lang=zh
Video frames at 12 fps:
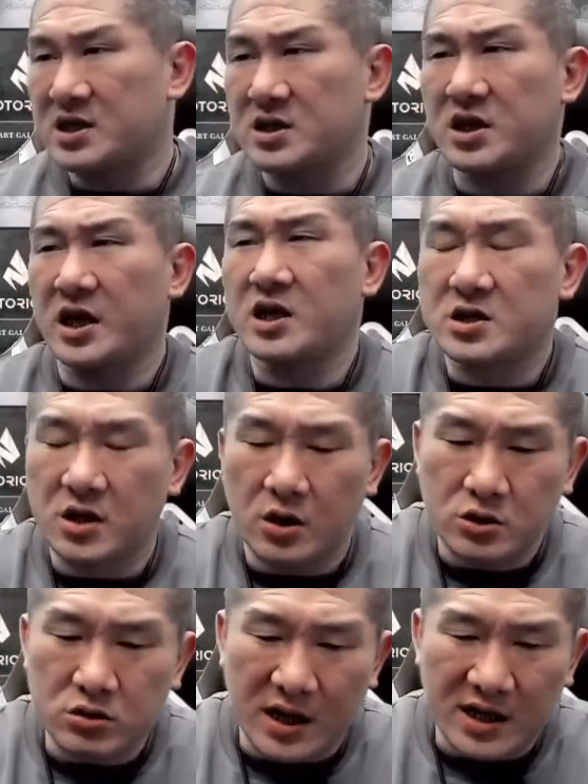四年的时候
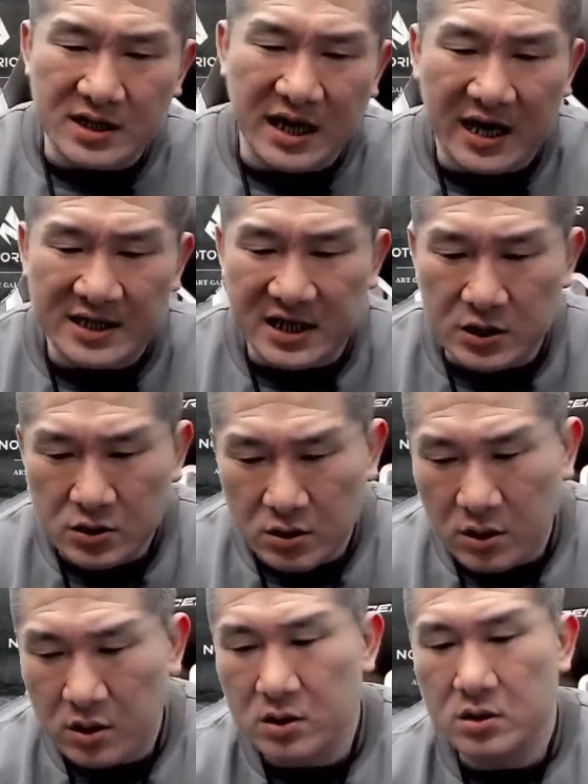出来跟大家讲
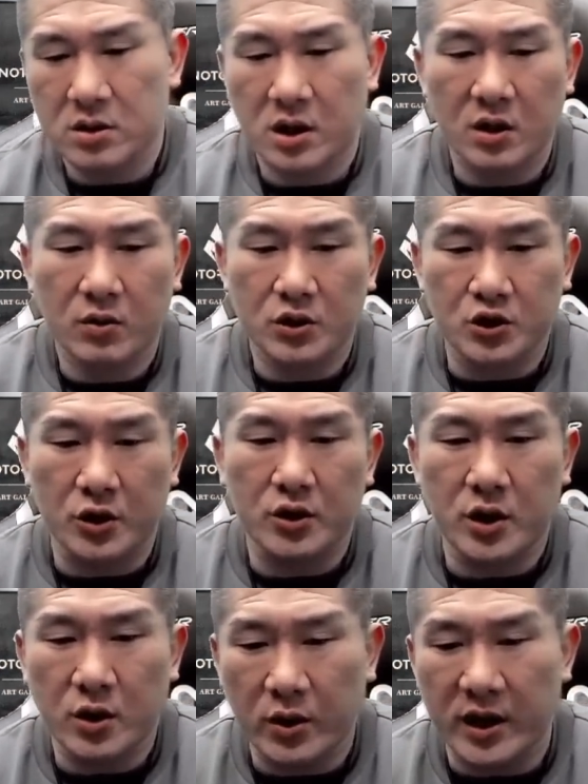说，哦，我绝
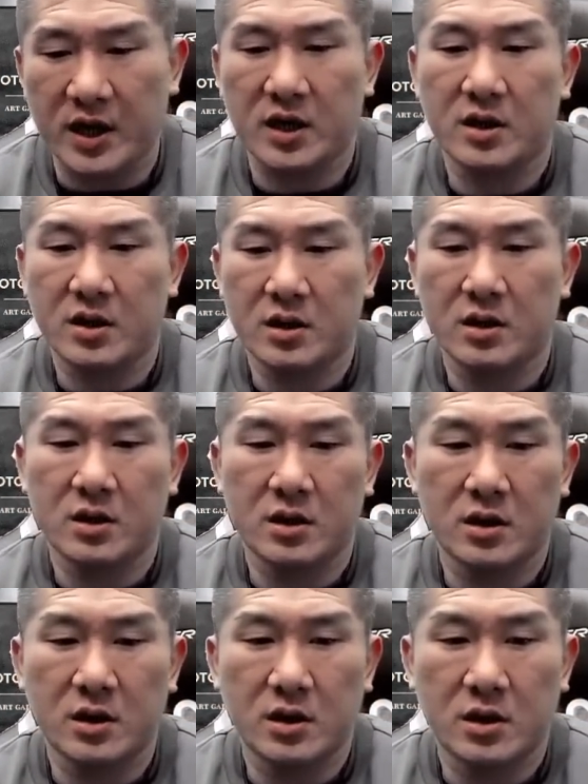对会
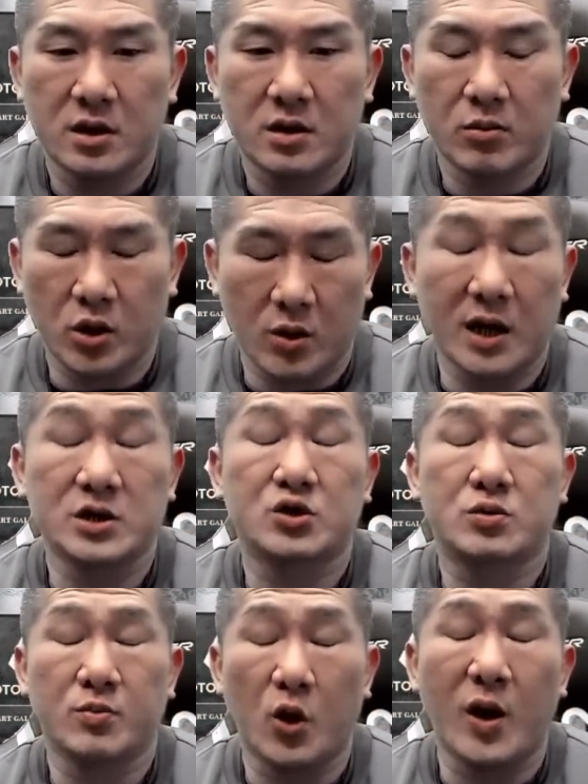莫忘
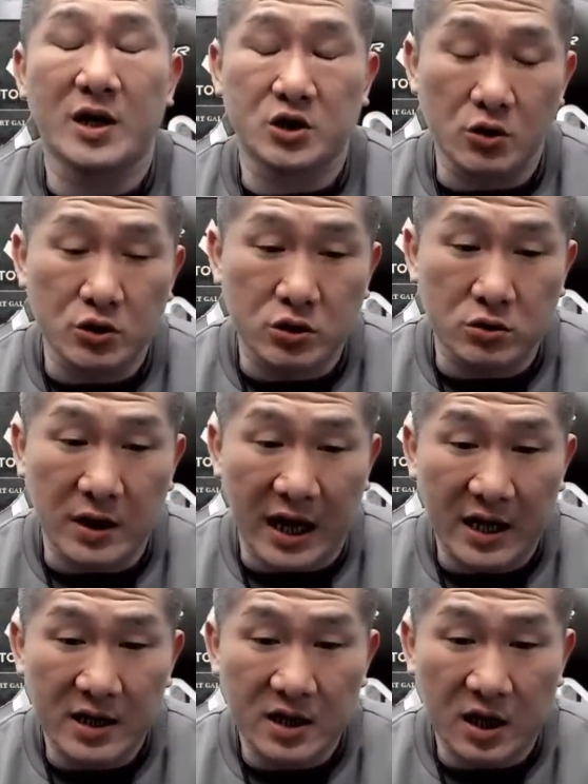莫忘中出
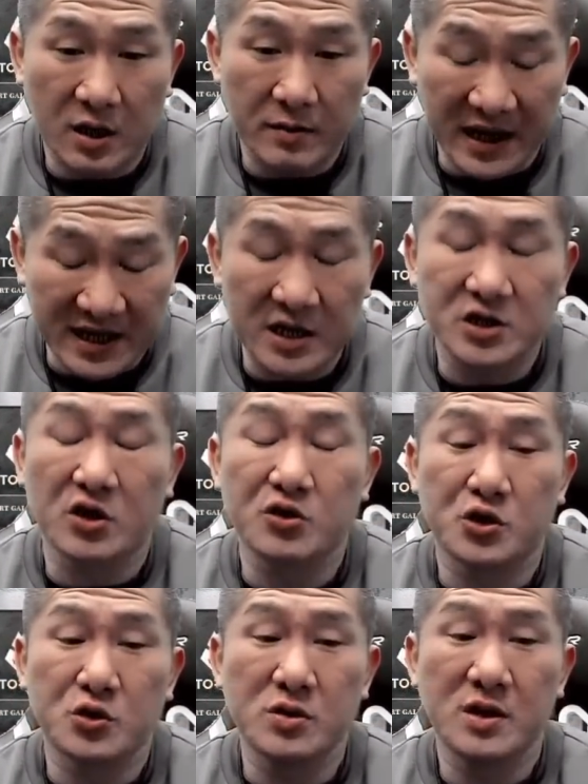啦，哦，每天中
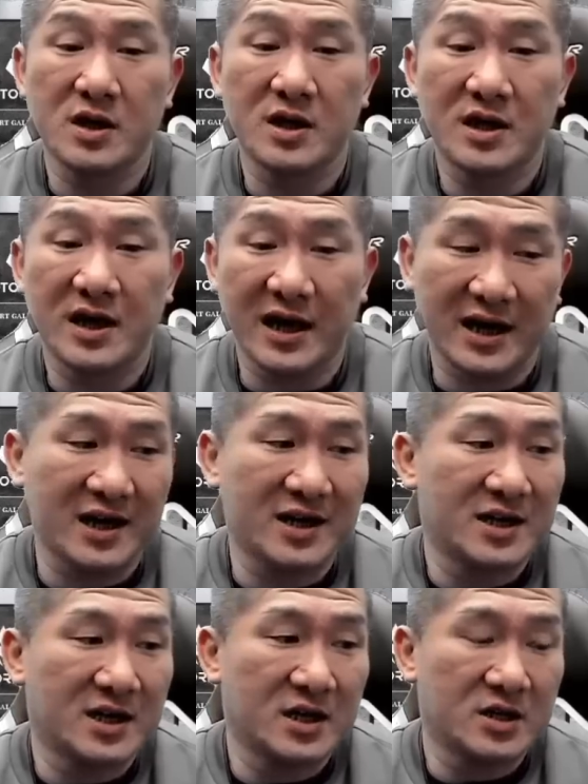出啊。
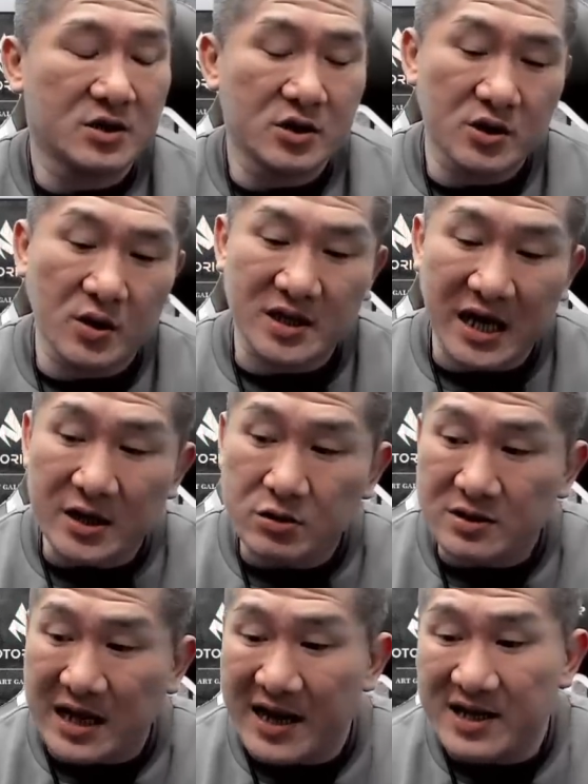就是说我当
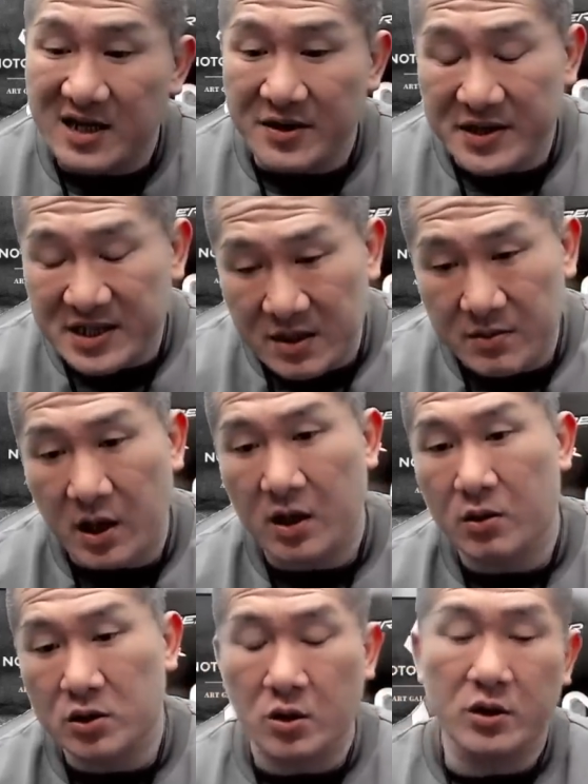初答应各位什么？
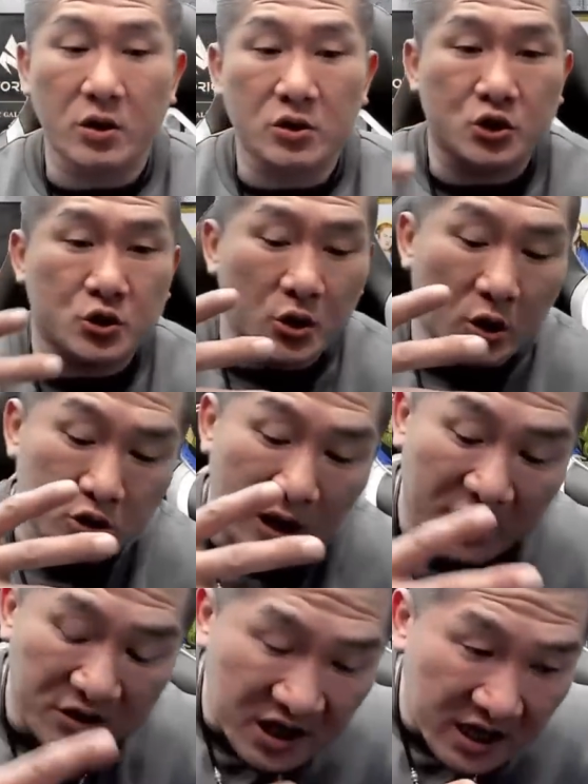我说我有有
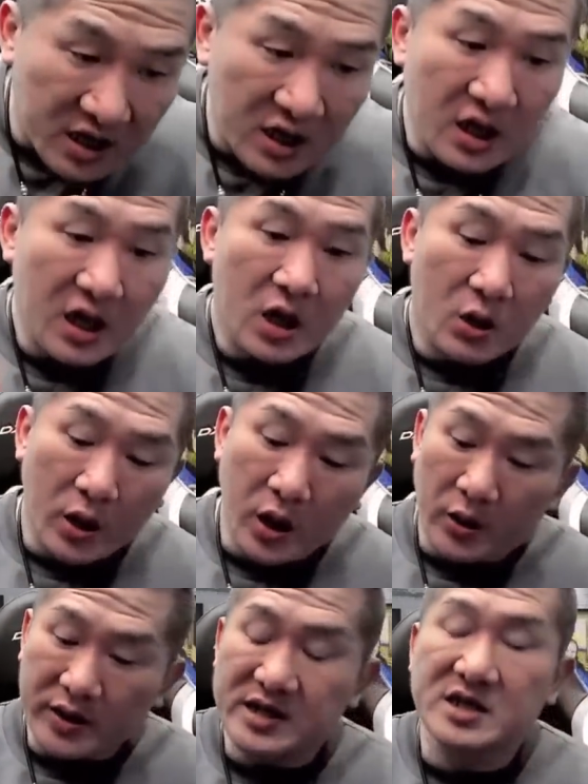赚到钱，我会
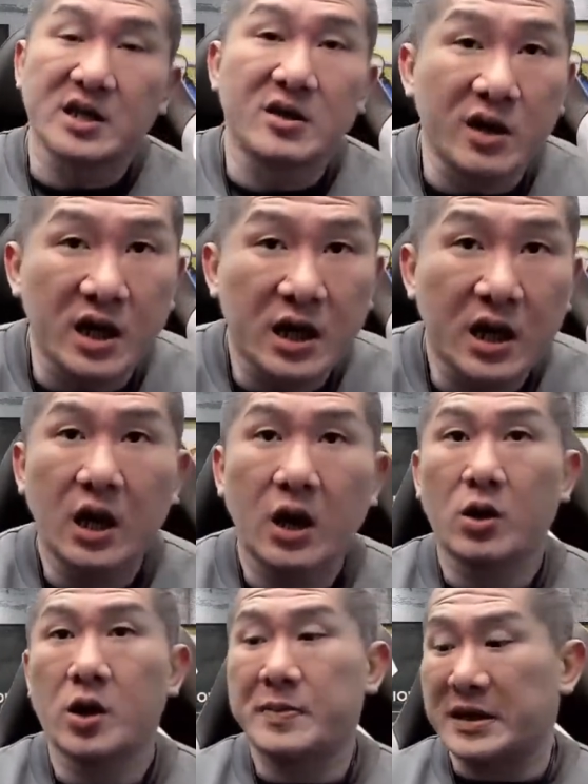回馈社会，
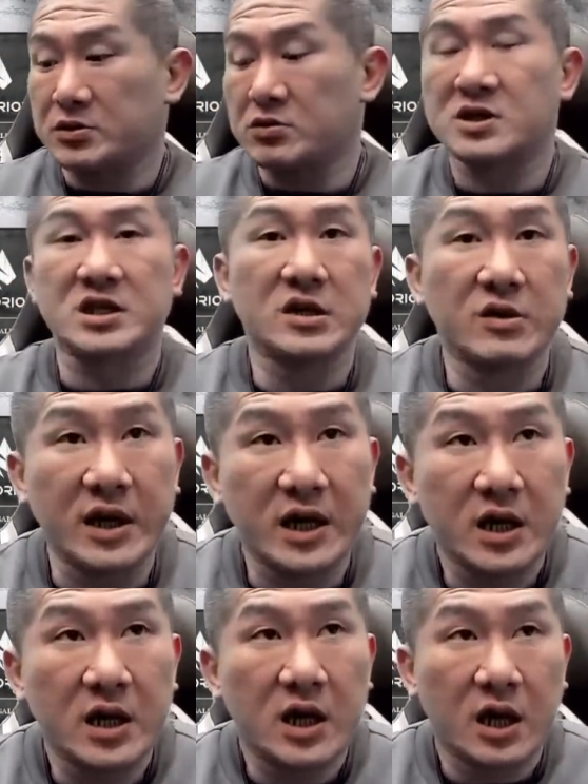我会帮助社会。
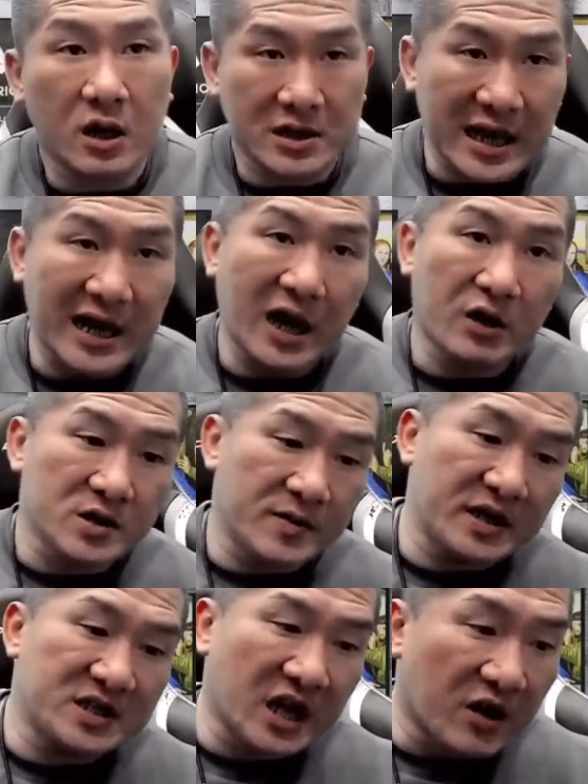哦，大家来我这
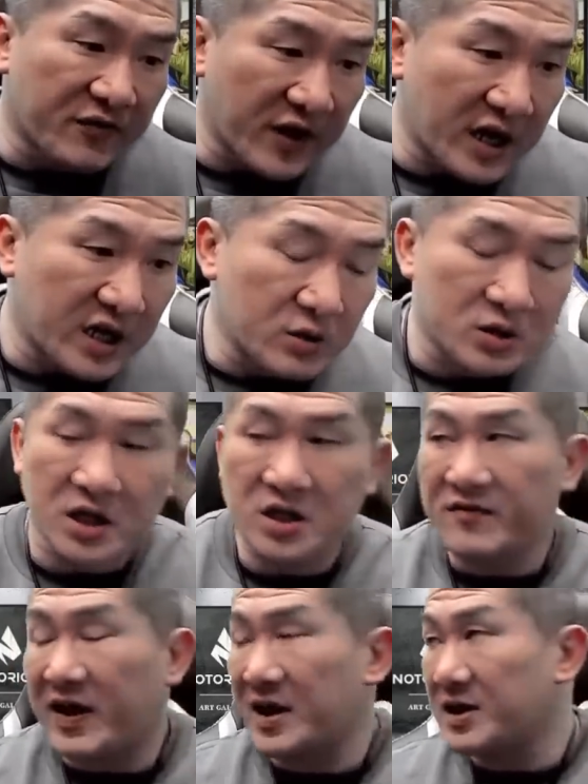边消费，我健
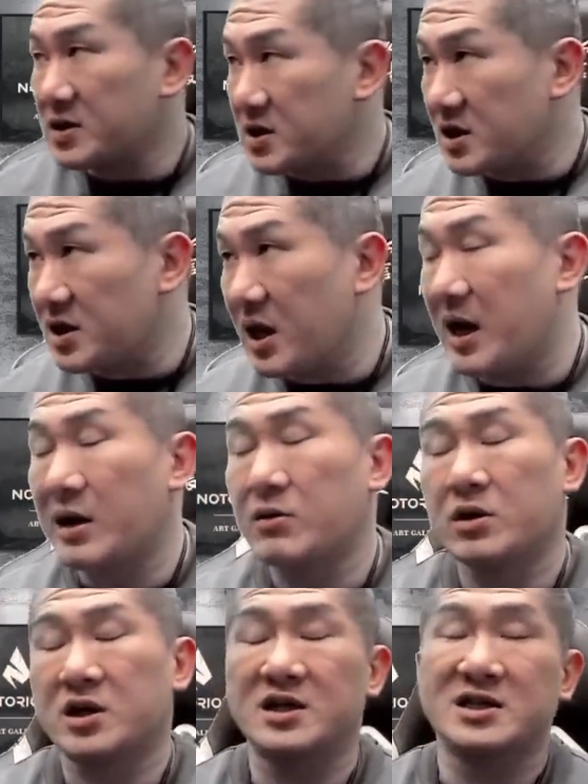身房也是一样，我
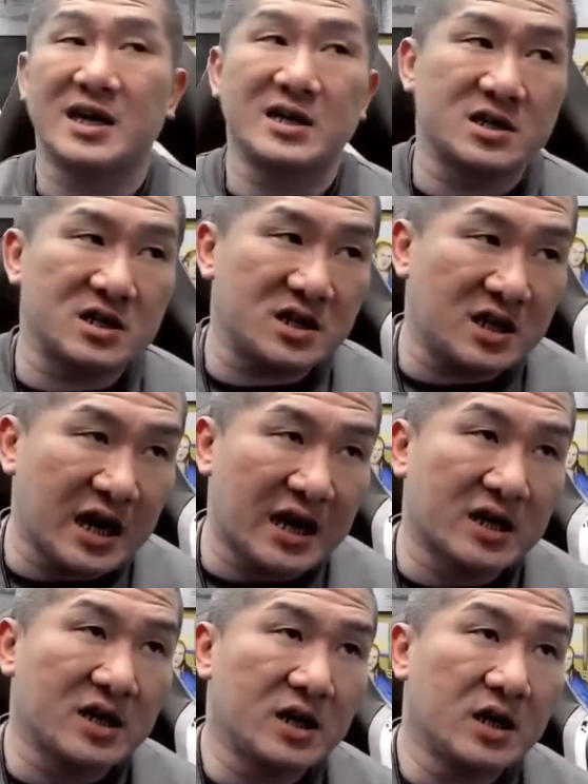的电商也是一
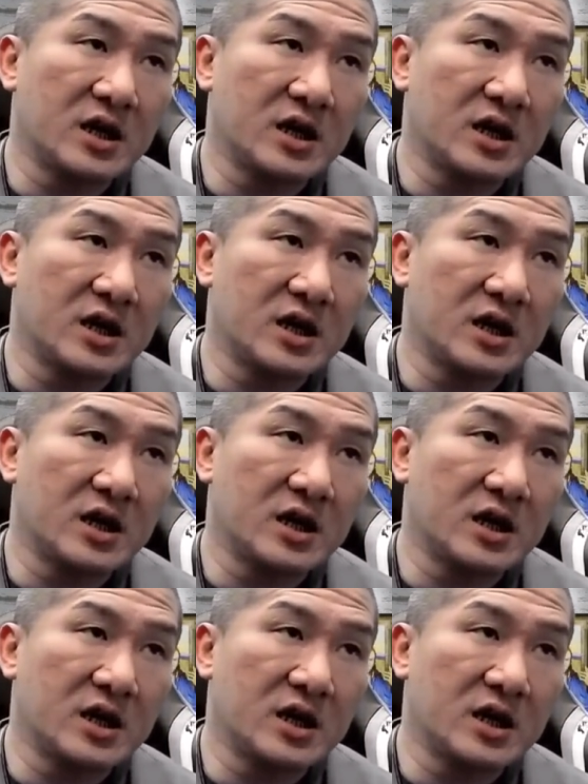样。